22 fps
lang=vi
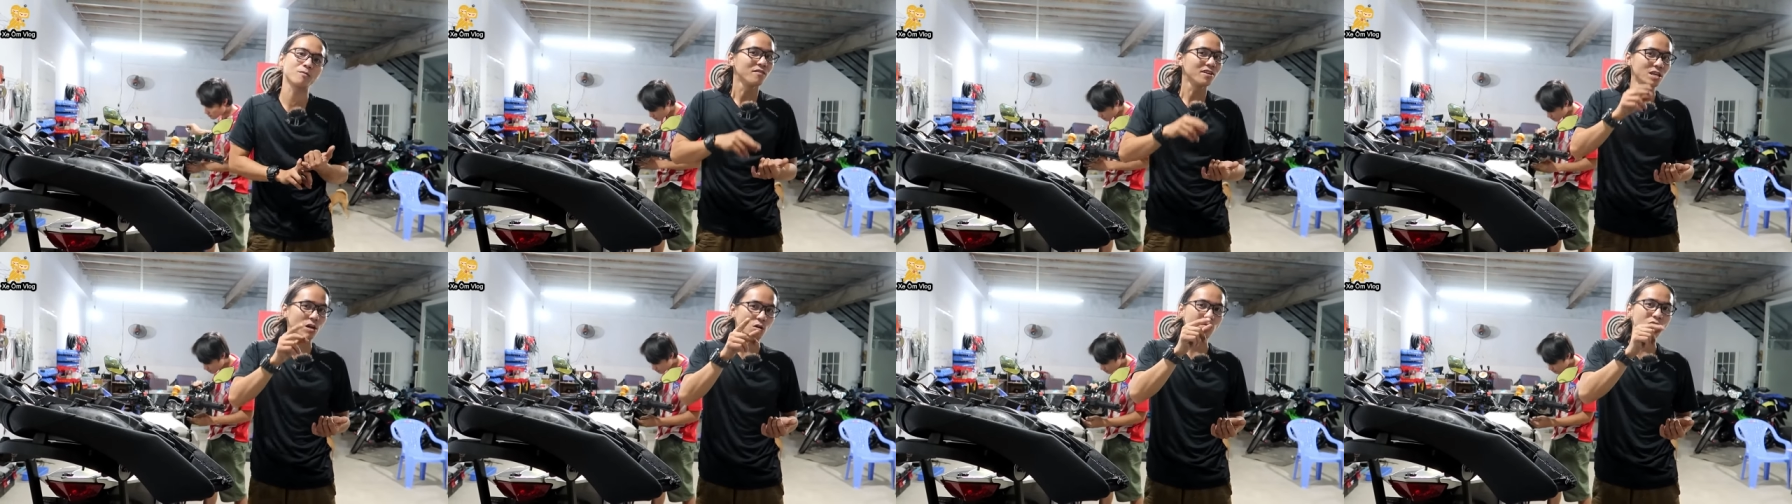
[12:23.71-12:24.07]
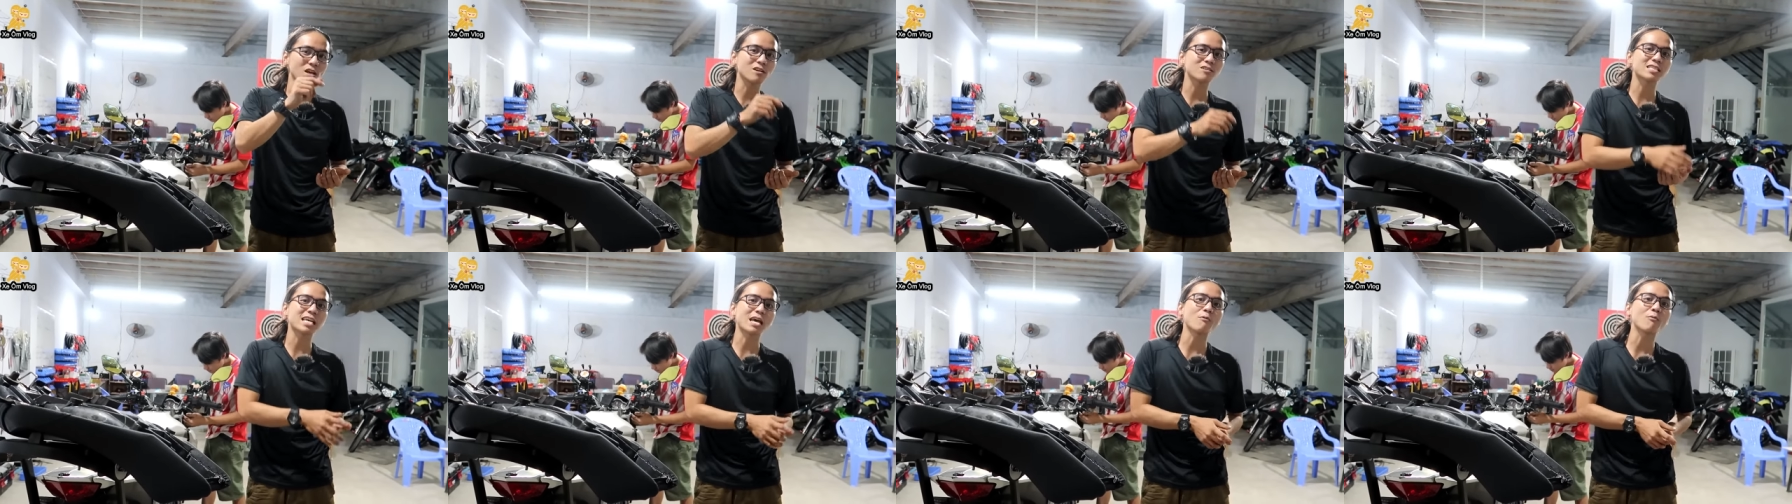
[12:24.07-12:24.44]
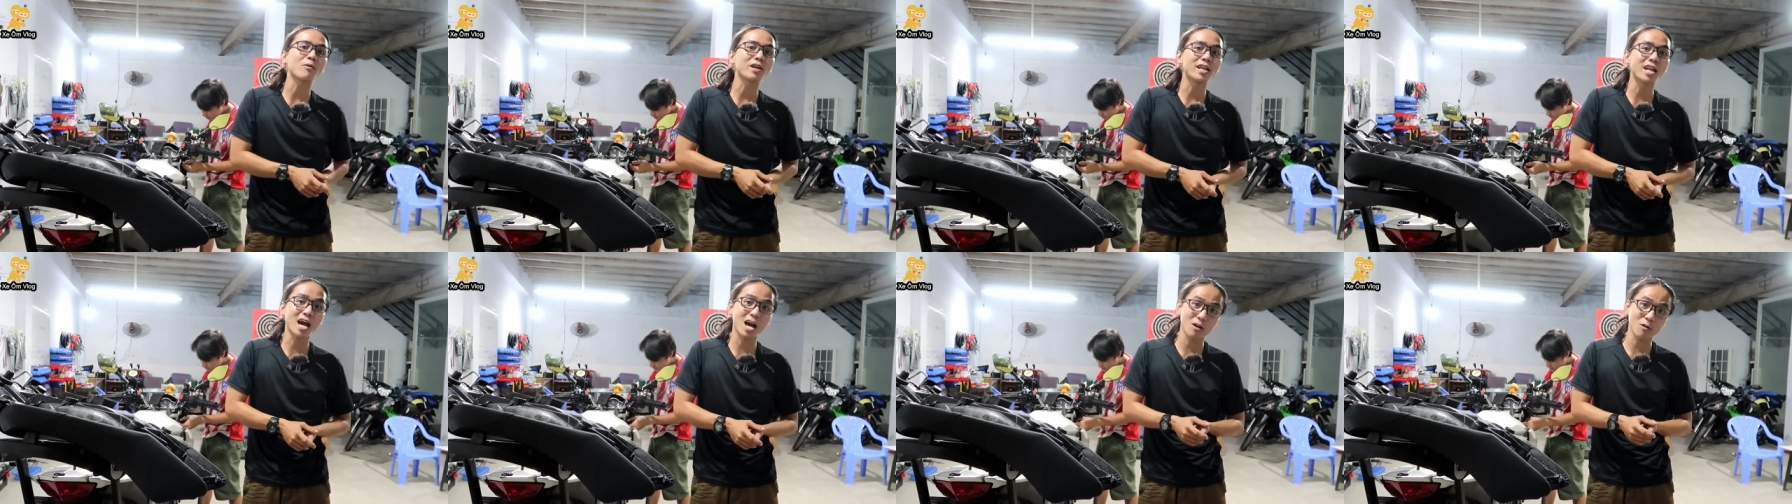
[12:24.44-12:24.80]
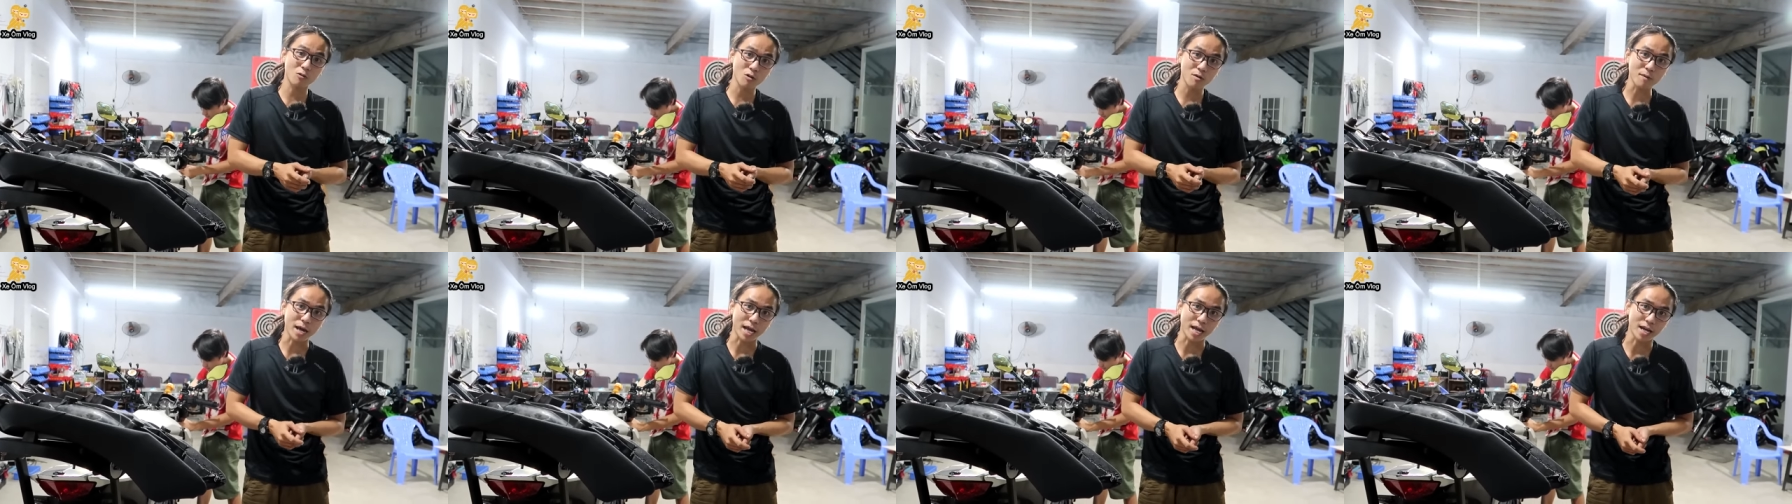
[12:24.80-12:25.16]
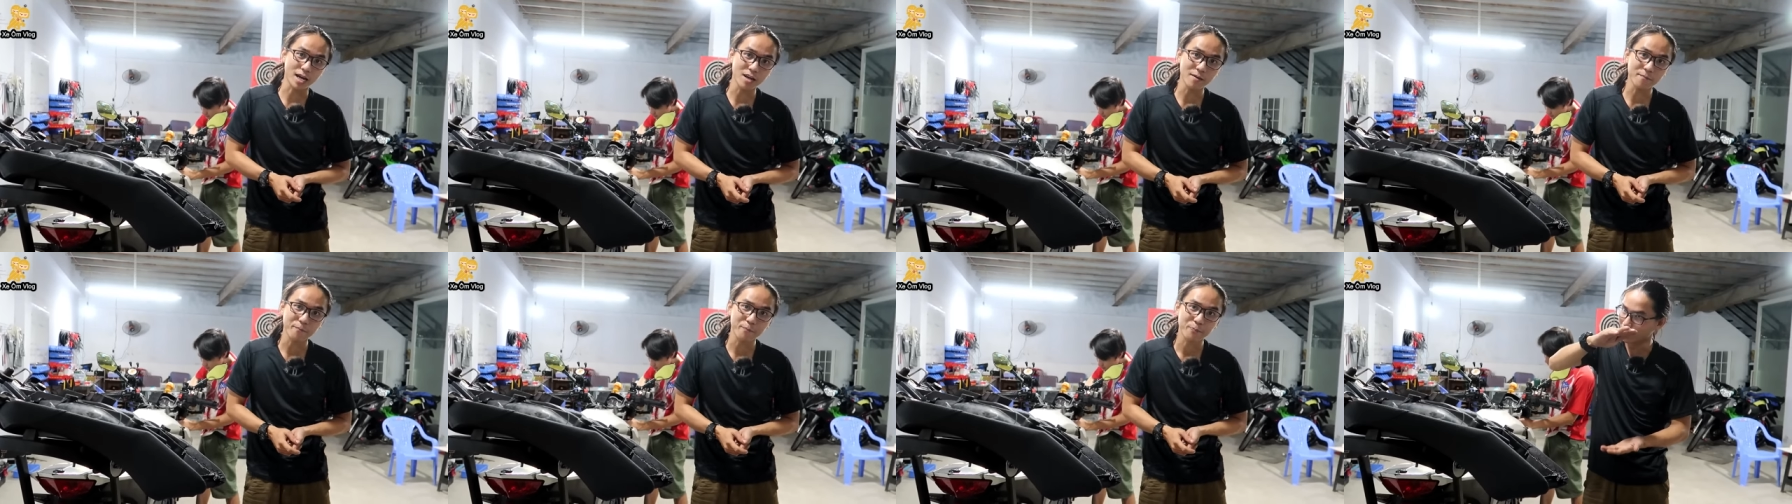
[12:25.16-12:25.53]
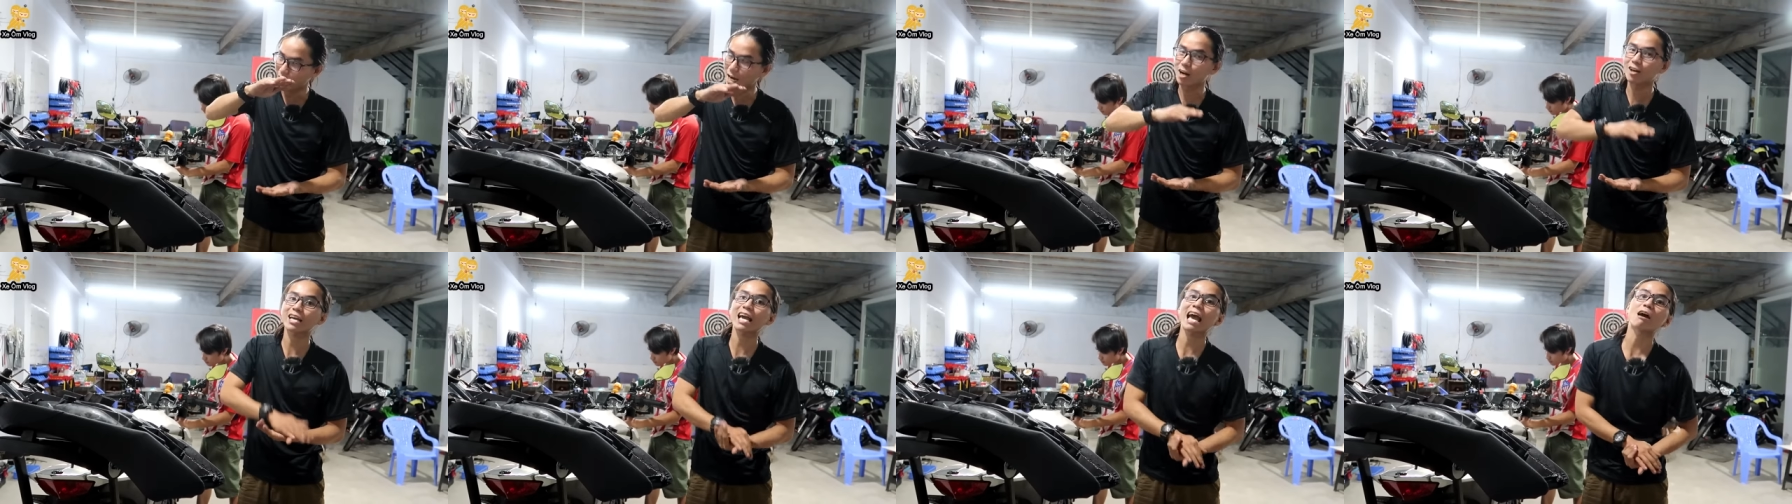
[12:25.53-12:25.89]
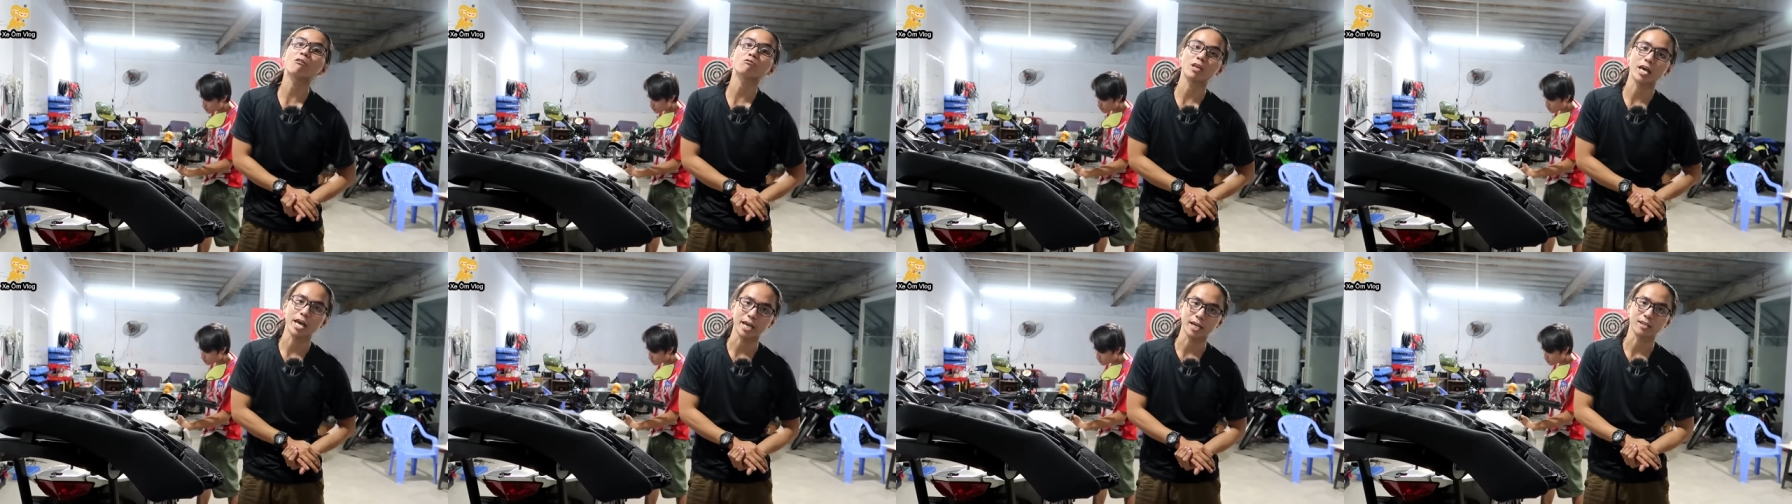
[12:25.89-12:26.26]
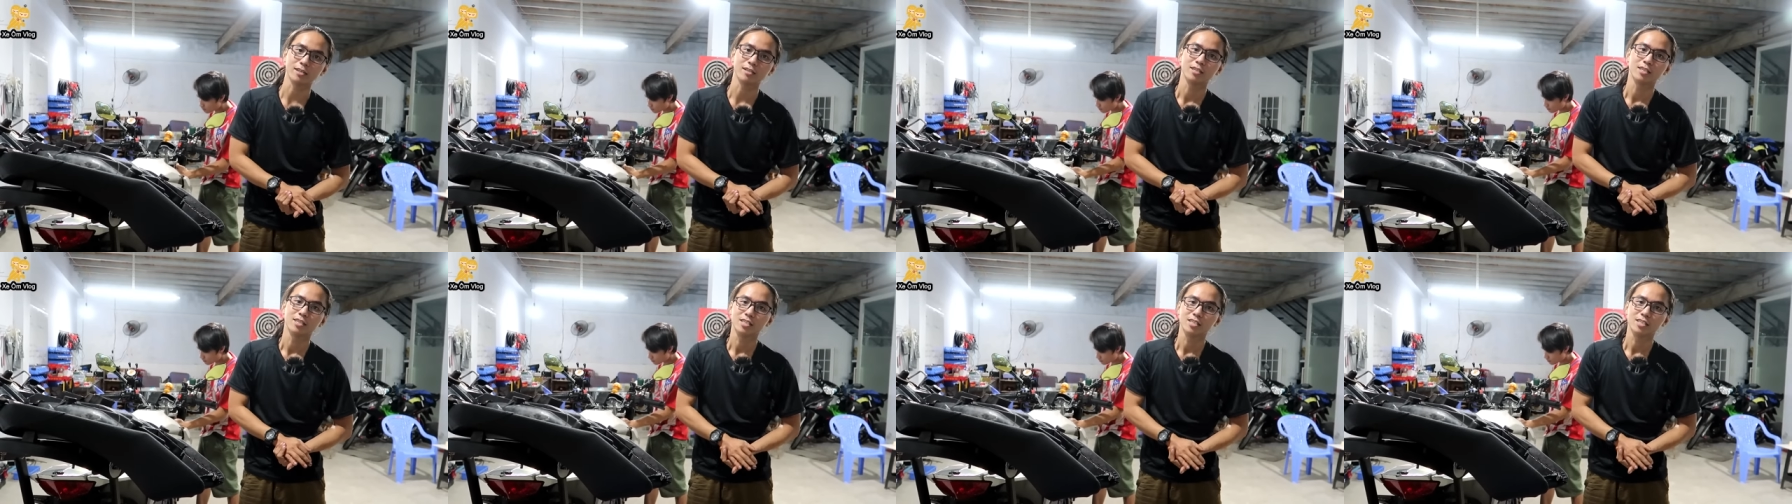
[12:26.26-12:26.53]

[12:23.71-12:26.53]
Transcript: ví dụ như xe winner của các bạn á thật ra nó cao thiệt